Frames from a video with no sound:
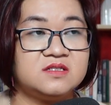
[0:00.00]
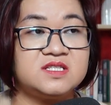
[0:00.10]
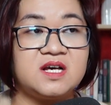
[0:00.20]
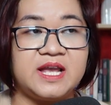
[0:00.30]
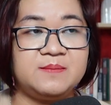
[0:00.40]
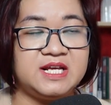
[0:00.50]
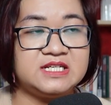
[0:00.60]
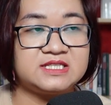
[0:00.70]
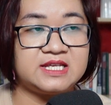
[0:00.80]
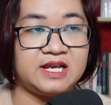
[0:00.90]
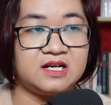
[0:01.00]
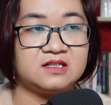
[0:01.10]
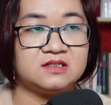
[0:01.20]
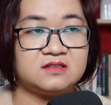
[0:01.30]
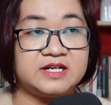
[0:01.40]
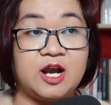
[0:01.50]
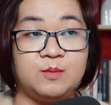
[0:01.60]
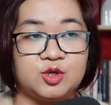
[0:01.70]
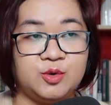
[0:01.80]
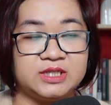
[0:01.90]
Giờ em lấy xẻng, đào
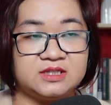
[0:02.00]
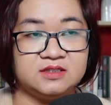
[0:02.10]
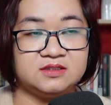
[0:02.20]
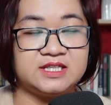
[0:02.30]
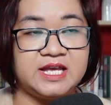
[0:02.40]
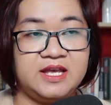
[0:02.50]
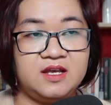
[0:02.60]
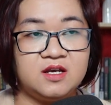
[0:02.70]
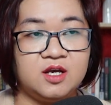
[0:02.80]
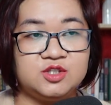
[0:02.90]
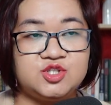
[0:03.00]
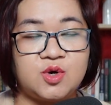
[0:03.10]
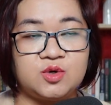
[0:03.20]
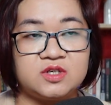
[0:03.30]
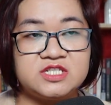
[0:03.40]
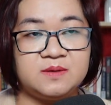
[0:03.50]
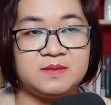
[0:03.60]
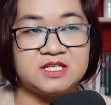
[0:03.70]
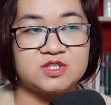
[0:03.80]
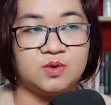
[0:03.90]
một huyệt tử tế, chôn con
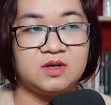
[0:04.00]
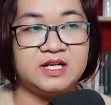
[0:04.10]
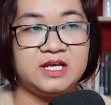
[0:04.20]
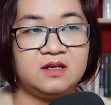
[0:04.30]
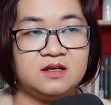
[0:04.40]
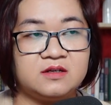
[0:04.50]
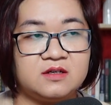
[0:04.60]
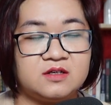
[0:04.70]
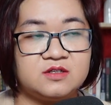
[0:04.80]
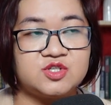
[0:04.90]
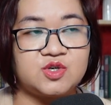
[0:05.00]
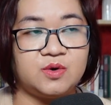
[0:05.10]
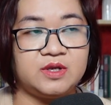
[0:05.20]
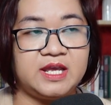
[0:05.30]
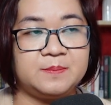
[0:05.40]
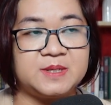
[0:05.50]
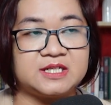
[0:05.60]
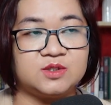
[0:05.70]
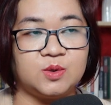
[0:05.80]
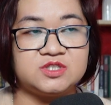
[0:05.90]
chim này xuống đi, rồi em
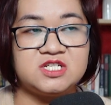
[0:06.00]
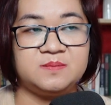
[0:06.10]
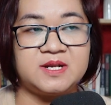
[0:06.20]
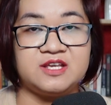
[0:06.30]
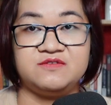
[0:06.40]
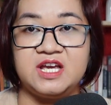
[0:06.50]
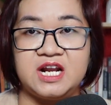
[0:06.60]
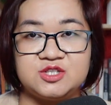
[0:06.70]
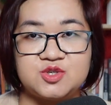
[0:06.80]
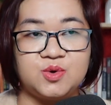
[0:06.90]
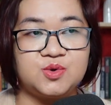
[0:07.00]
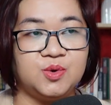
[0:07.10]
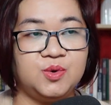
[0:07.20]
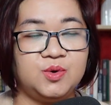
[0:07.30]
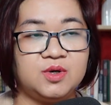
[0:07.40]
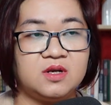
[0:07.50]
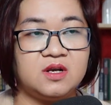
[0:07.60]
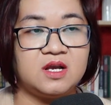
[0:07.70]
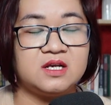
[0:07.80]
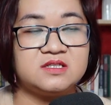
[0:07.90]
đặt tổ chim này về lại chỗ cũ.
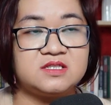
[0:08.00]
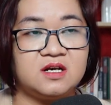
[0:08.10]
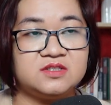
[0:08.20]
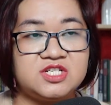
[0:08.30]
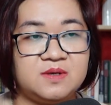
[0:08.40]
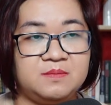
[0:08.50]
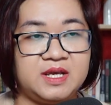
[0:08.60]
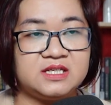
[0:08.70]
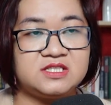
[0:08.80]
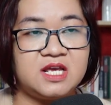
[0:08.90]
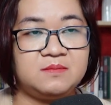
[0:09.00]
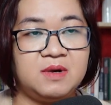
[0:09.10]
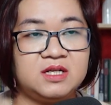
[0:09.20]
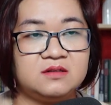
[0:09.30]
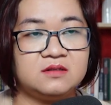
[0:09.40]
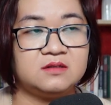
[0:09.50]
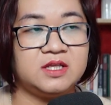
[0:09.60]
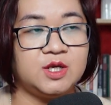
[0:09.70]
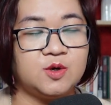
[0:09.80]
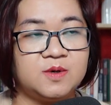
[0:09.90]
Giờ chim mẹ chết mất
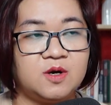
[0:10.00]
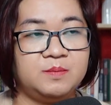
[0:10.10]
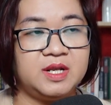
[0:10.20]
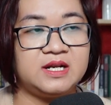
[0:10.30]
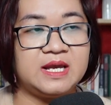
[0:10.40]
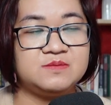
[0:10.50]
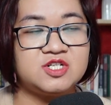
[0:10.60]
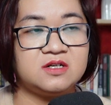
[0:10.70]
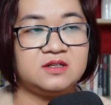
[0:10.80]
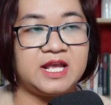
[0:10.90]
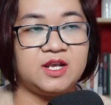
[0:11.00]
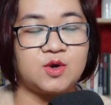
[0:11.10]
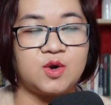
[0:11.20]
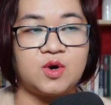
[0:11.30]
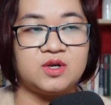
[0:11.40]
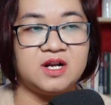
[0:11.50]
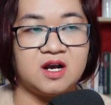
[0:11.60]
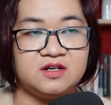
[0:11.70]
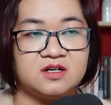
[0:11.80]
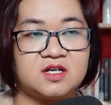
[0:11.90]
thì cũng không biết đám trứng này có còn
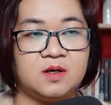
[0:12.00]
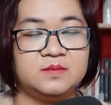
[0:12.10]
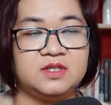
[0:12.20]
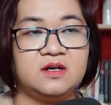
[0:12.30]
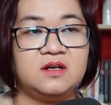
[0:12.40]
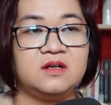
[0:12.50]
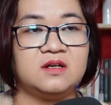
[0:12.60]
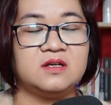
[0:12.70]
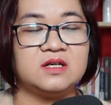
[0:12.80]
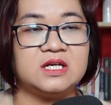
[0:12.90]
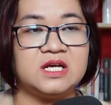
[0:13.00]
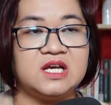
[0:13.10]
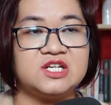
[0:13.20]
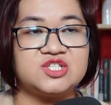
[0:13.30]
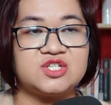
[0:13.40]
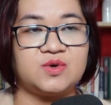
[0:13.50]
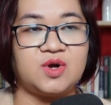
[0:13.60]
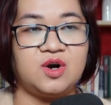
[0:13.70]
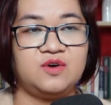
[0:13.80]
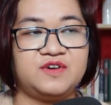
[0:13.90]
nở được không nữa. Sau
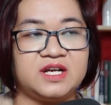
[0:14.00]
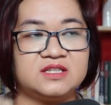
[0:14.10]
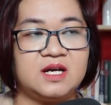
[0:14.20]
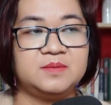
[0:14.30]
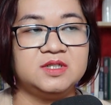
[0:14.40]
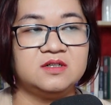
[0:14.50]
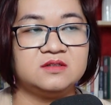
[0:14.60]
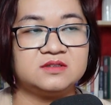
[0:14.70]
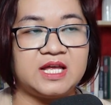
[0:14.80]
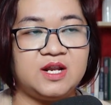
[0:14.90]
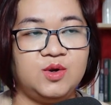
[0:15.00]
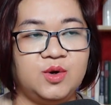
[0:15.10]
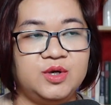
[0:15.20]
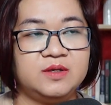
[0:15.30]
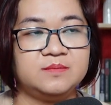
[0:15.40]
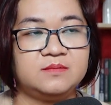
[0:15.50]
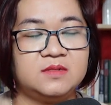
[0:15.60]
đó phải thắp hương tạ lỗi.